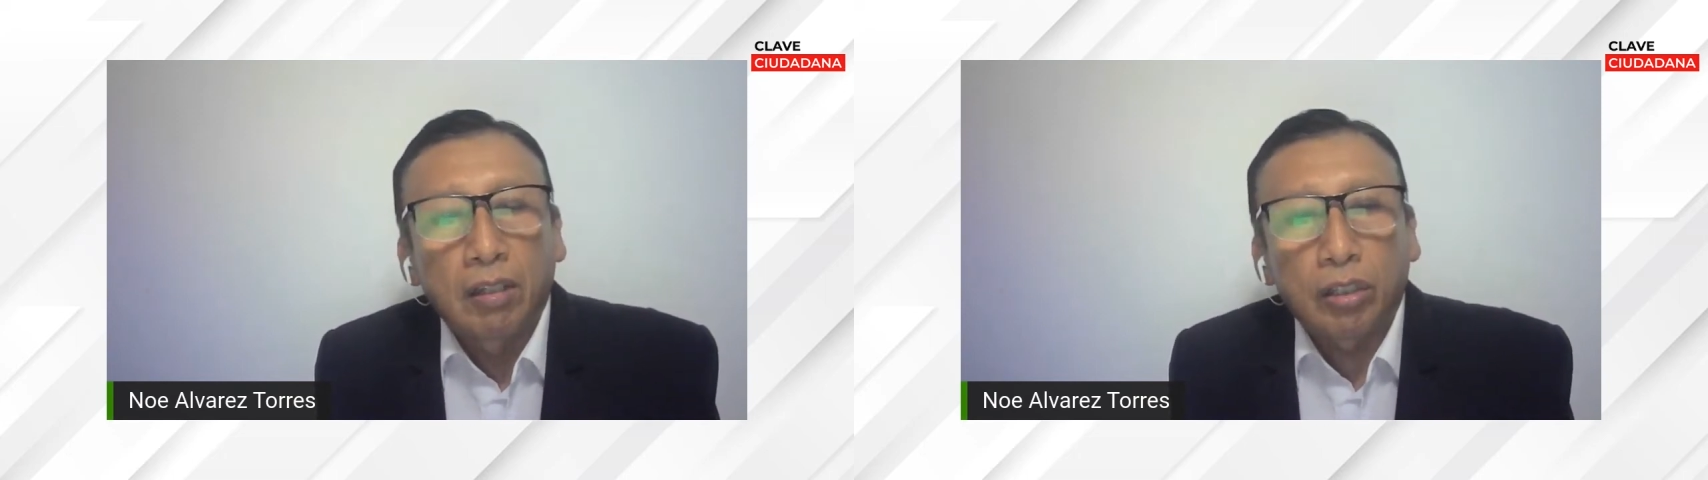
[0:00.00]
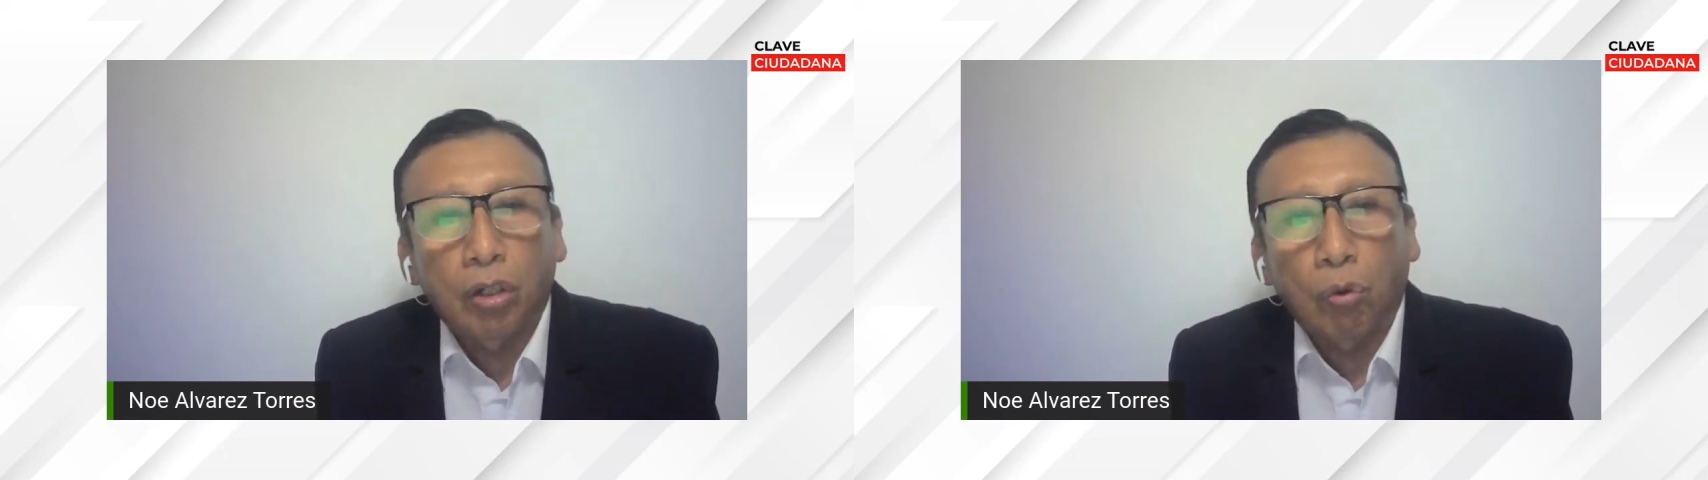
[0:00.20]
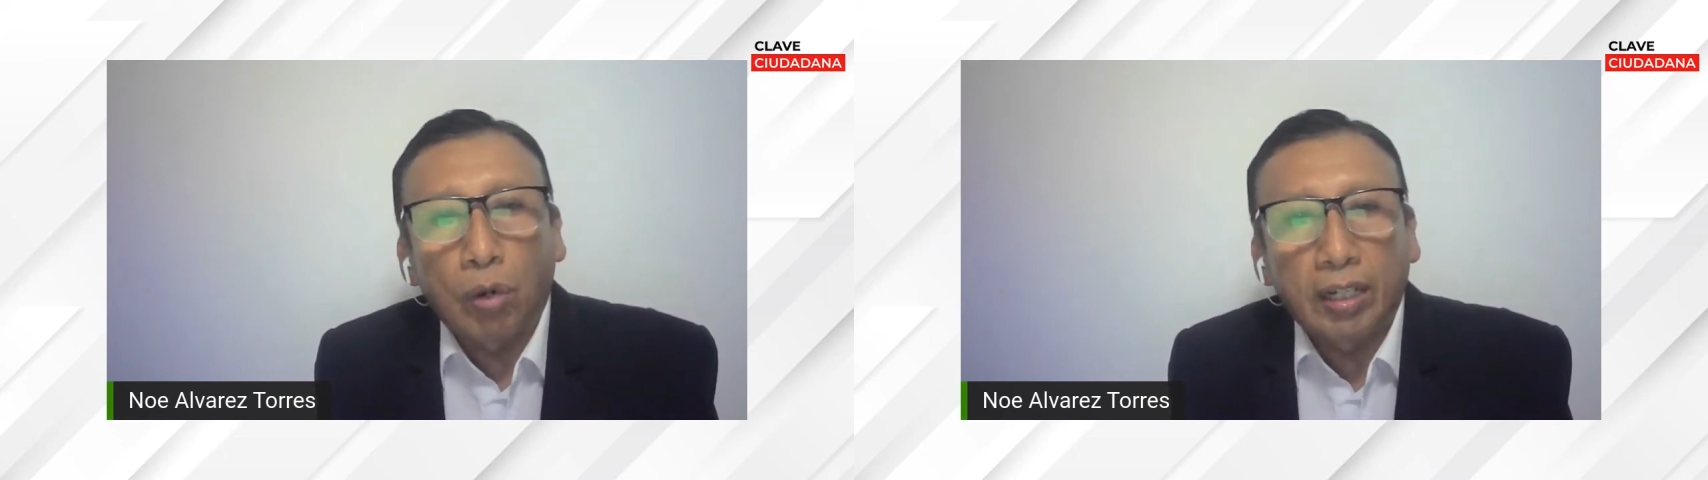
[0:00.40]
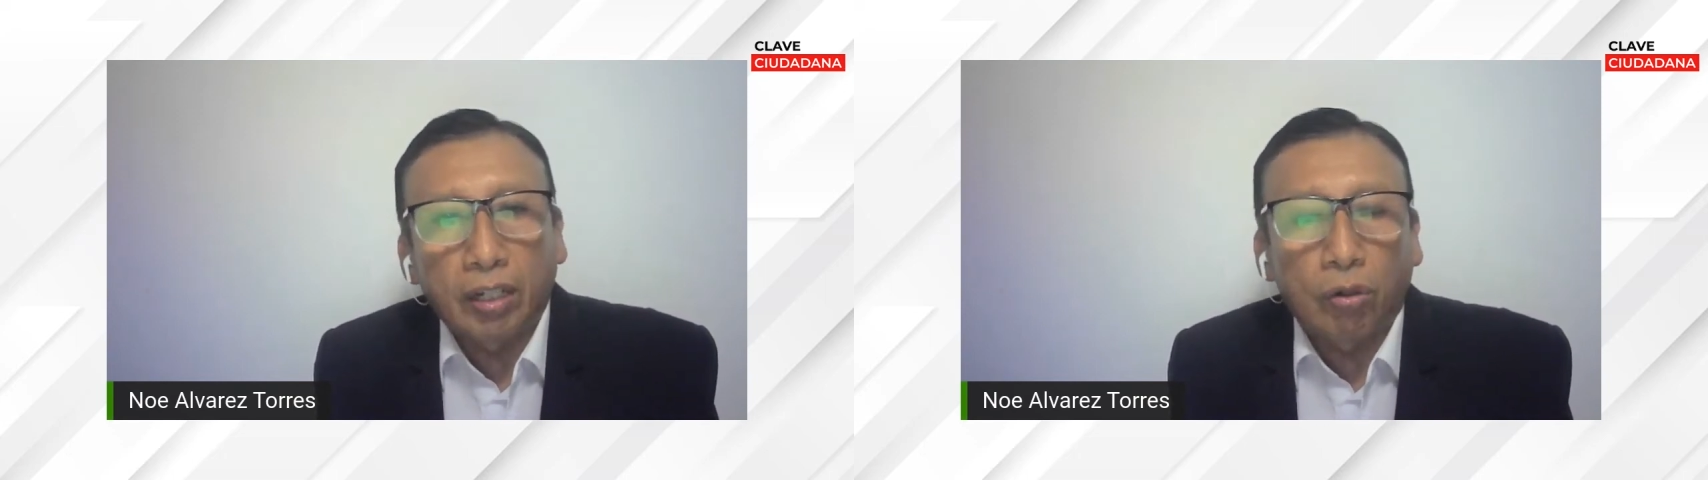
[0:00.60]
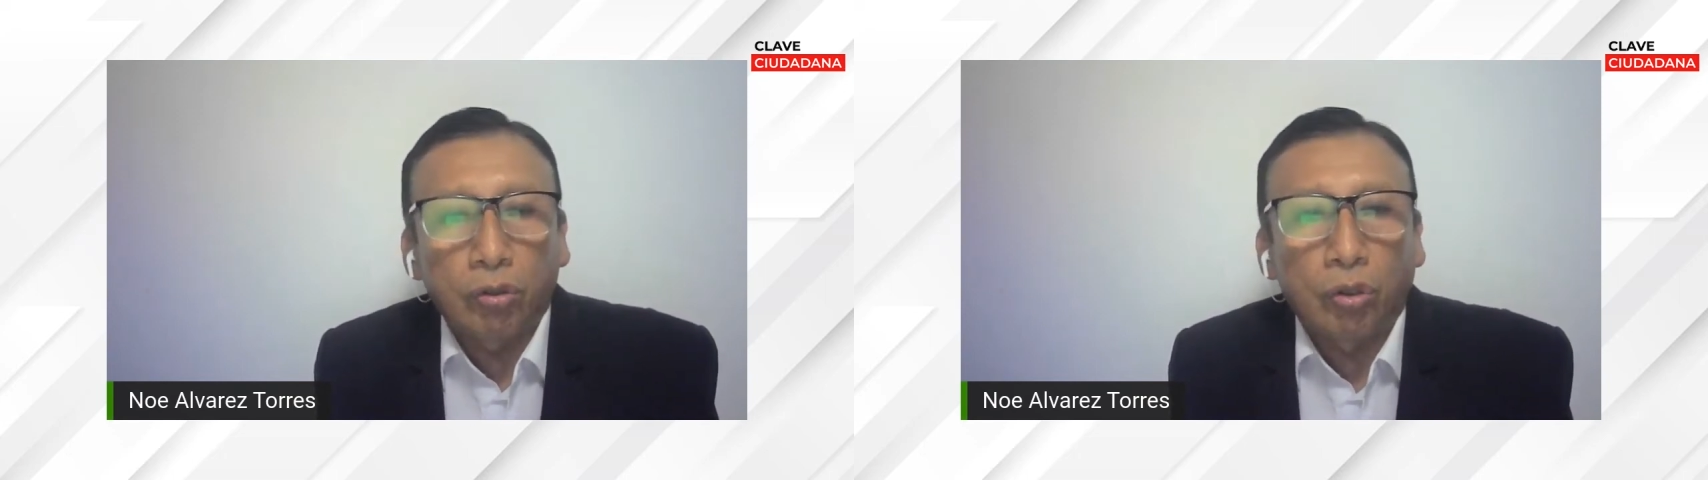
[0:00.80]
de lo cual
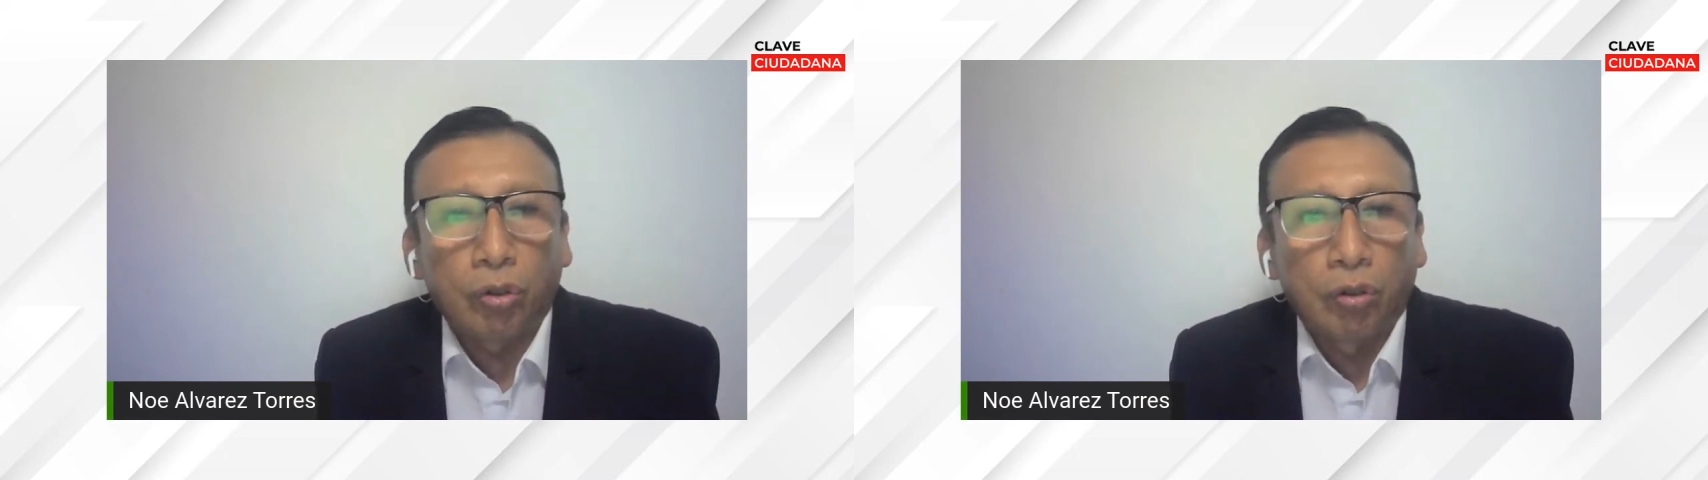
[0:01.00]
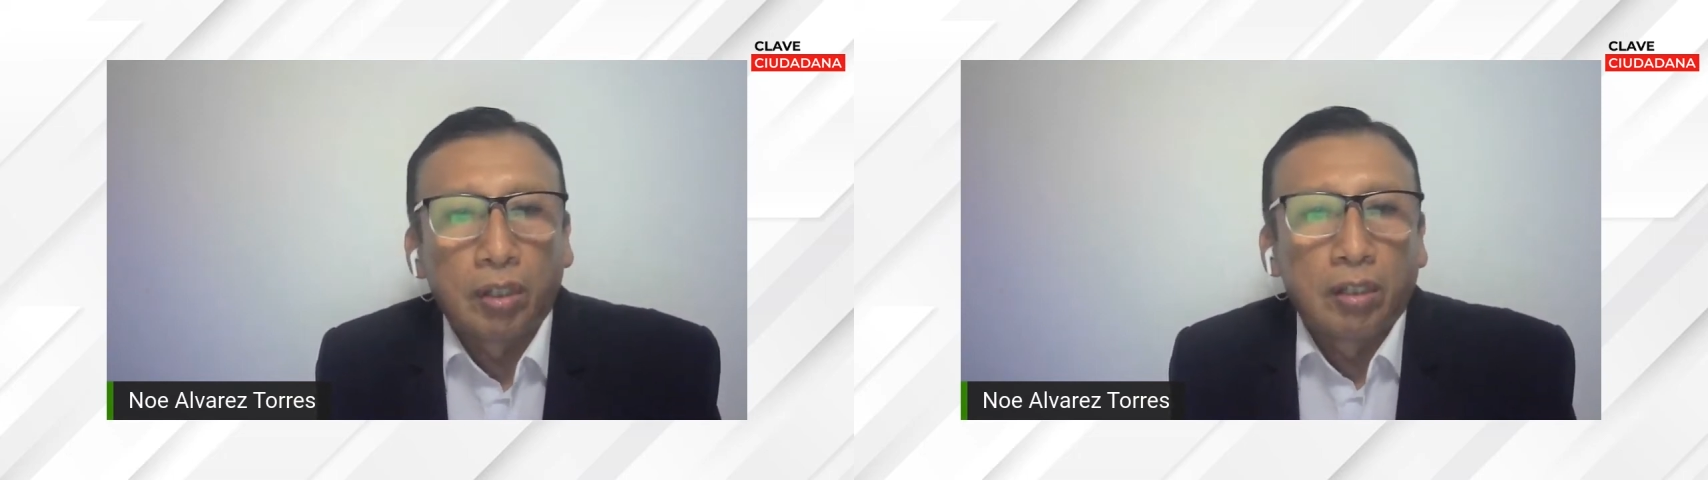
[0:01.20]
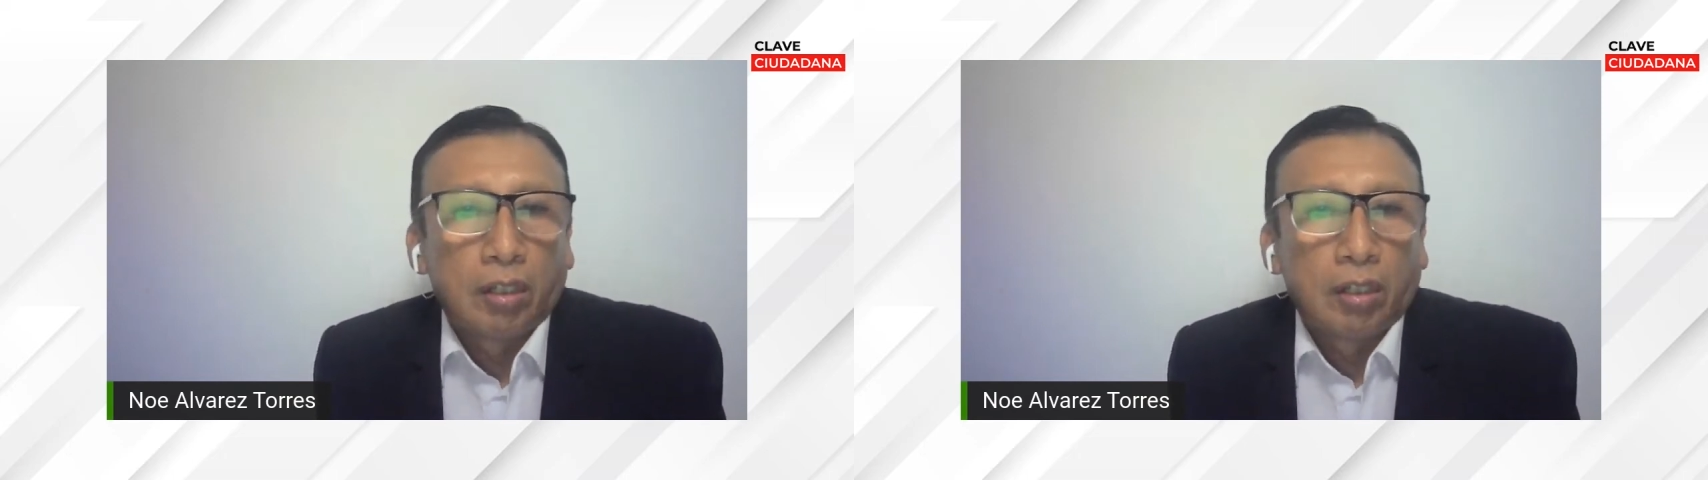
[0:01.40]
creo yo